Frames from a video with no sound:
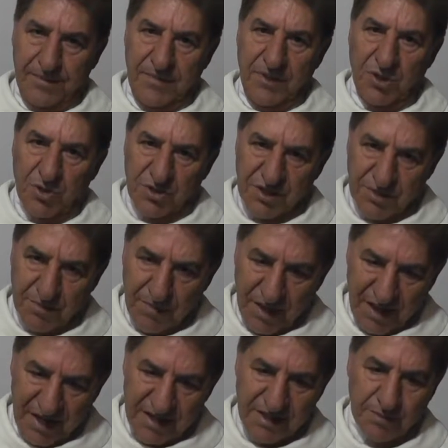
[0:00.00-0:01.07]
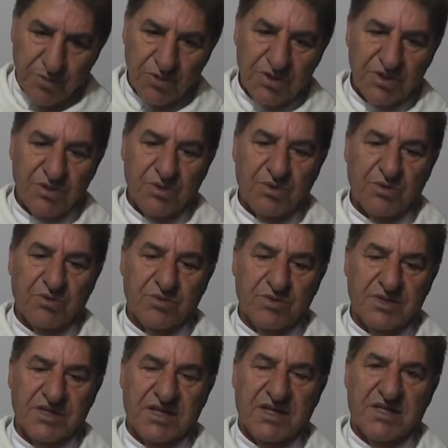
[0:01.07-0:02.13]
nos mesmos
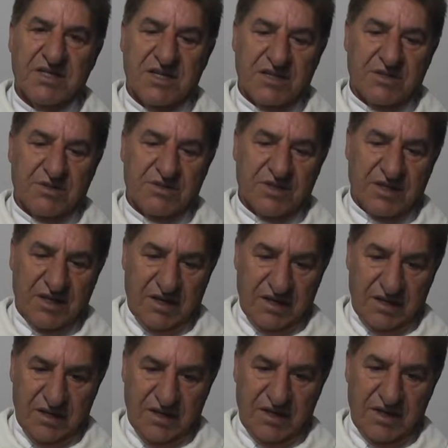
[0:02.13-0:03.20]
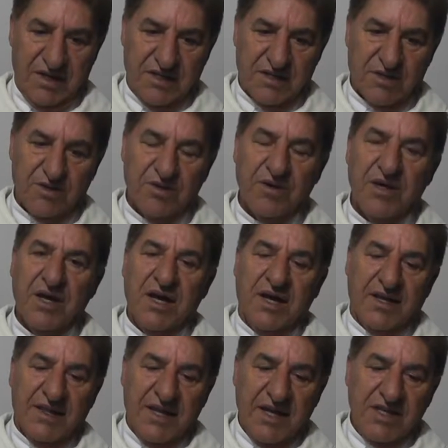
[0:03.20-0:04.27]
dons que Jesus Cristo
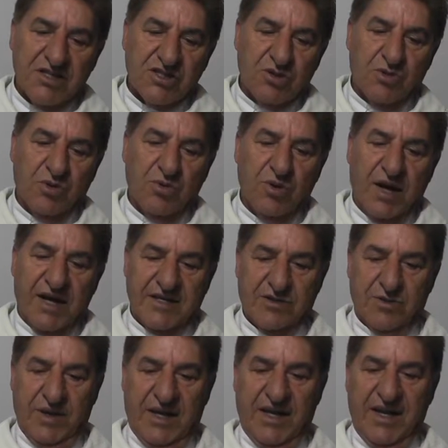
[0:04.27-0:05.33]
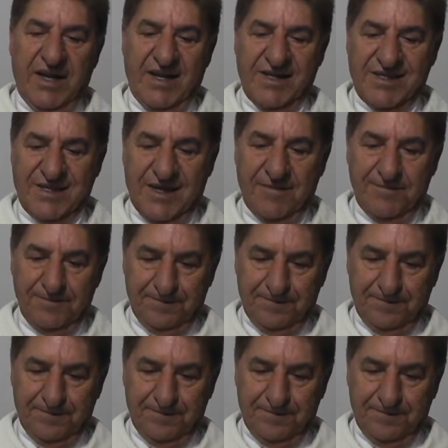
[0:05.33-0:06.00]
deixou à sua igreja.